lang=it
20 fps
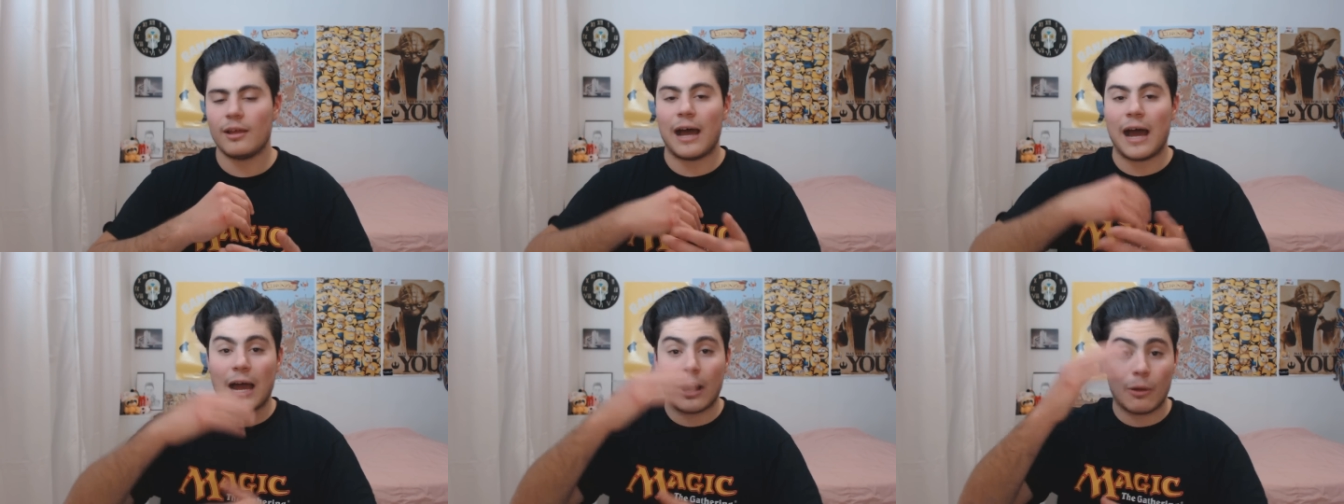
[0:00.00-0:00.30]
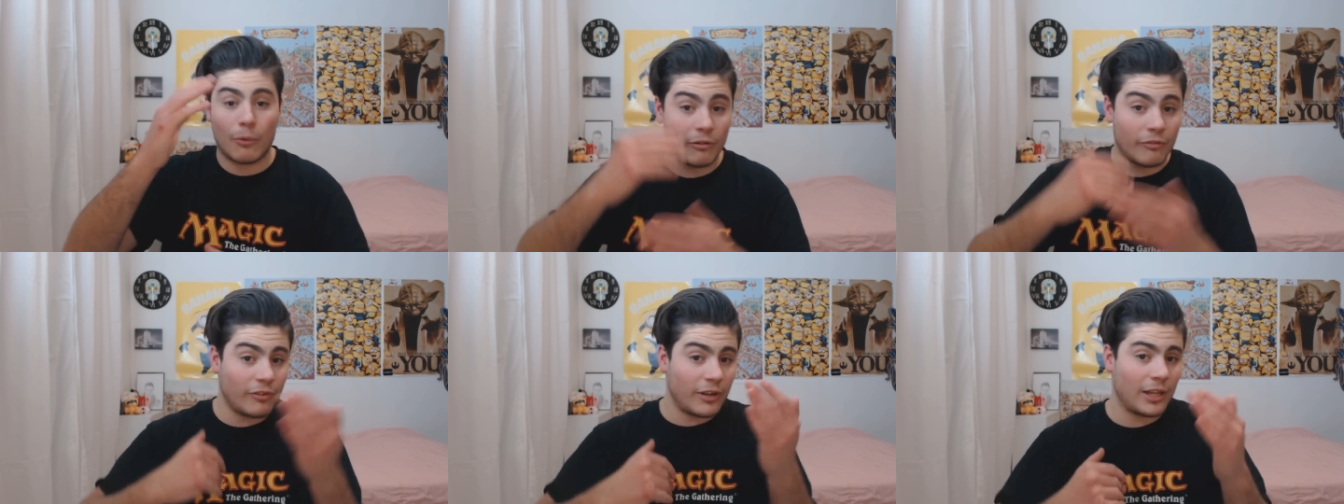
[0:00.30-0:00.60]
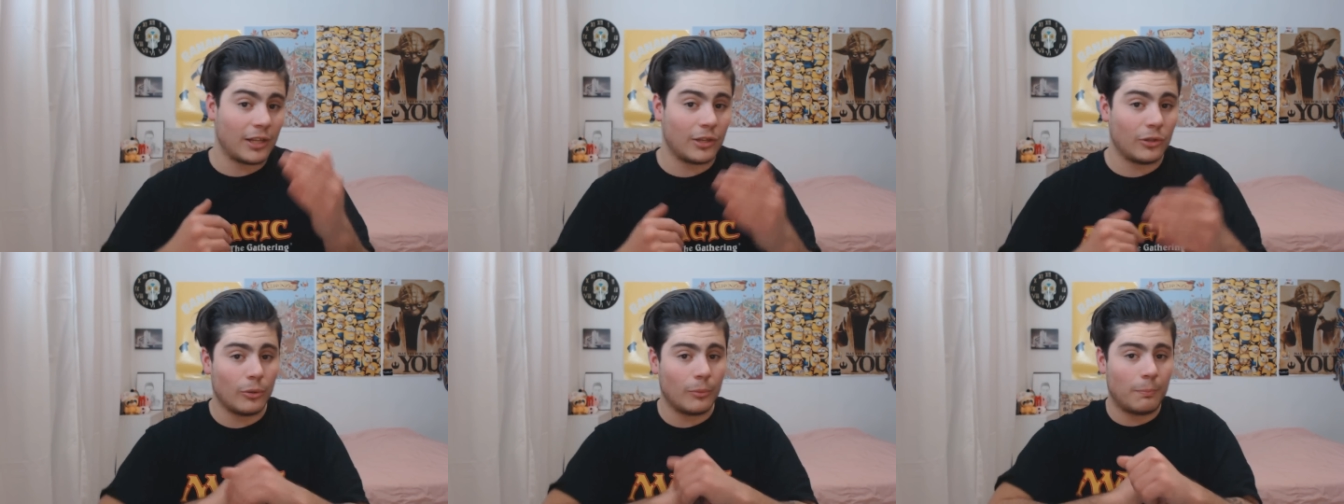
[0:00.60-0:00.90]
acqua
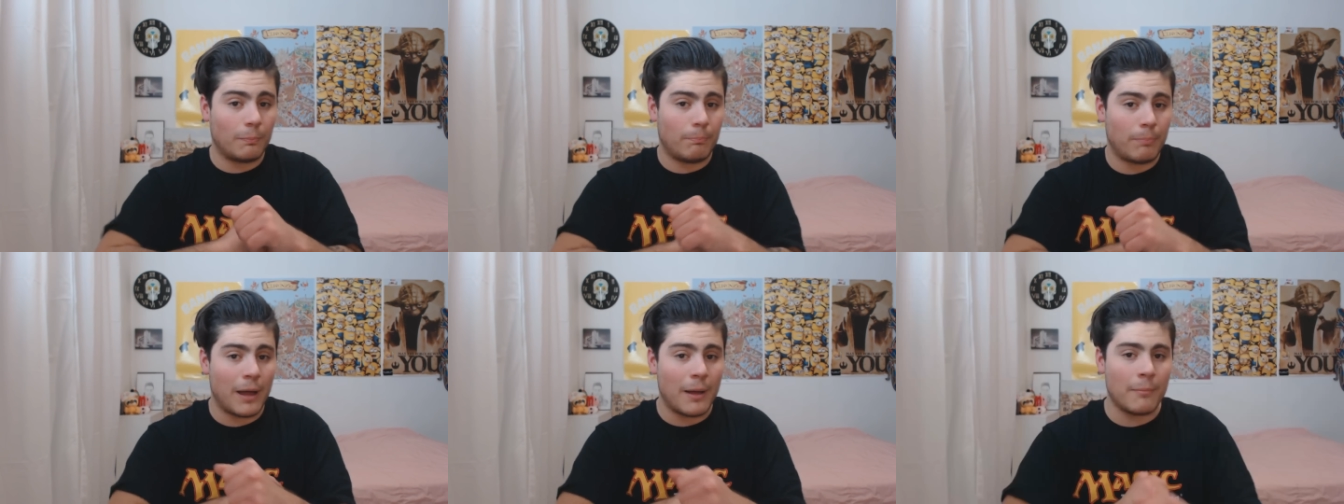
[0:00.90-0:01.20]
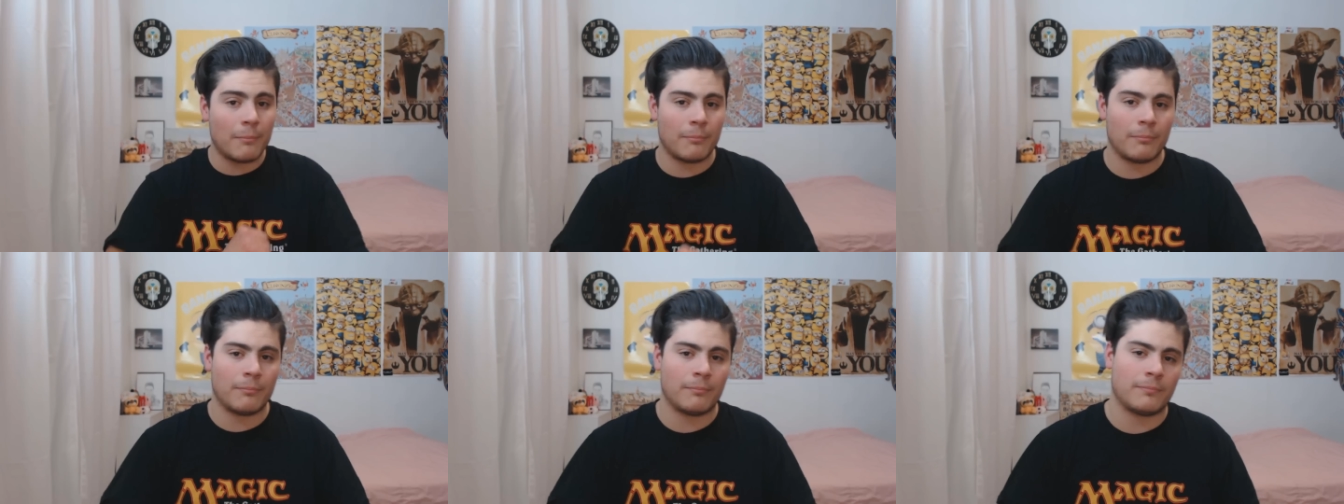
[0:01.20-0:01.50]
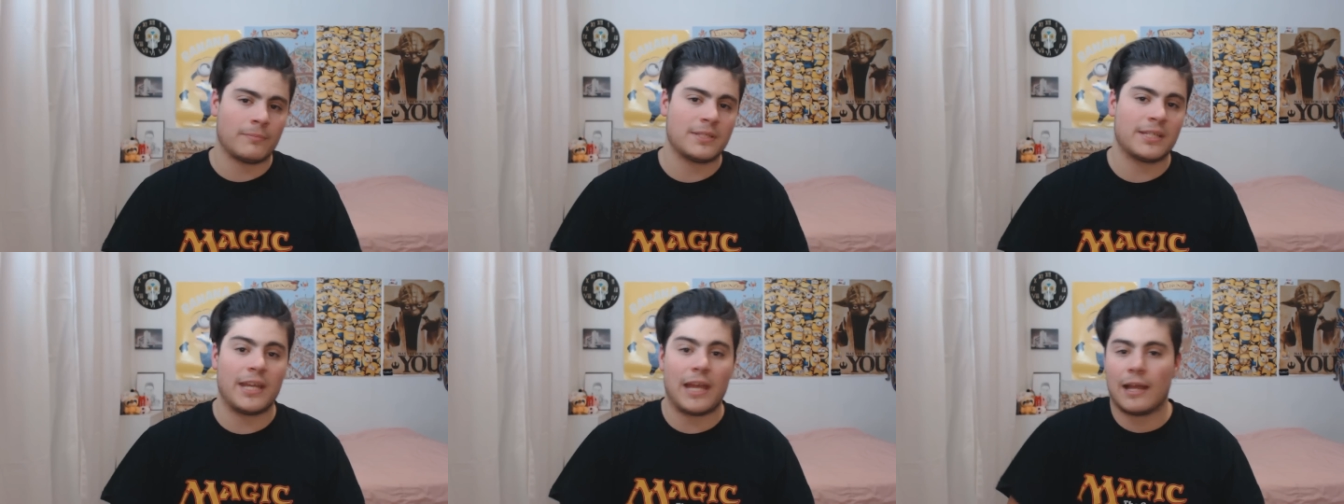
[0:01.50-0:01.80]
freddo,
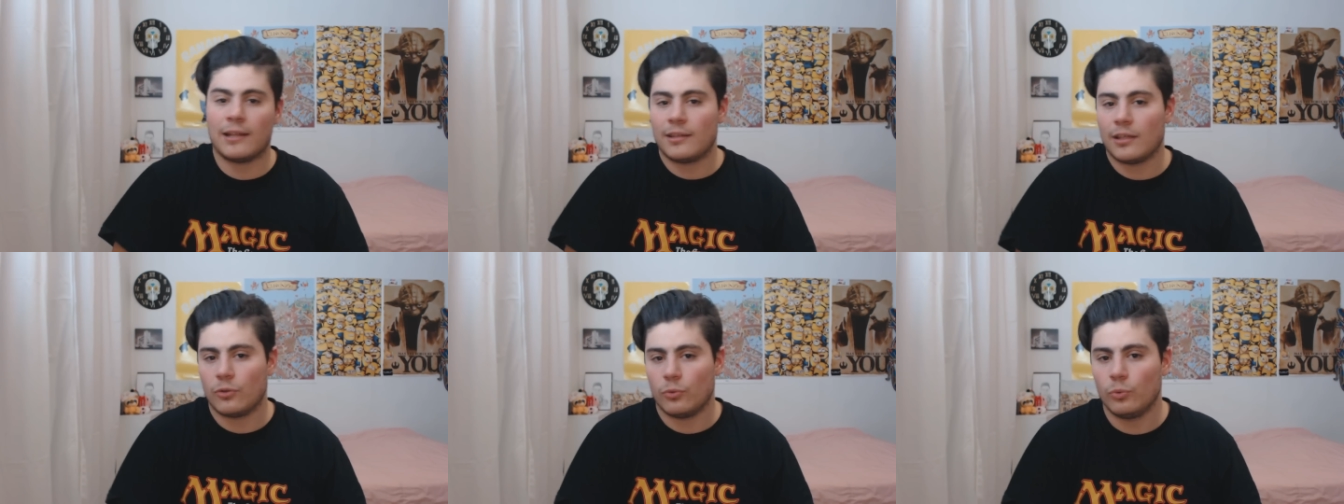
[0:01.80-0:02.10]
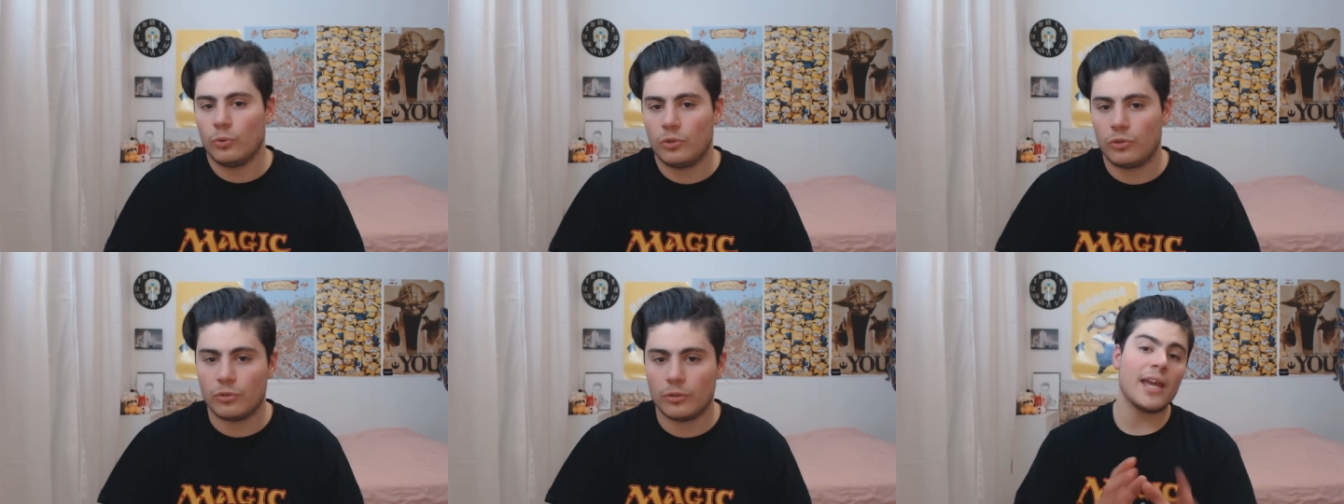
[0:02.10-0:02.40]
pam, schianta tutto Brotherhood.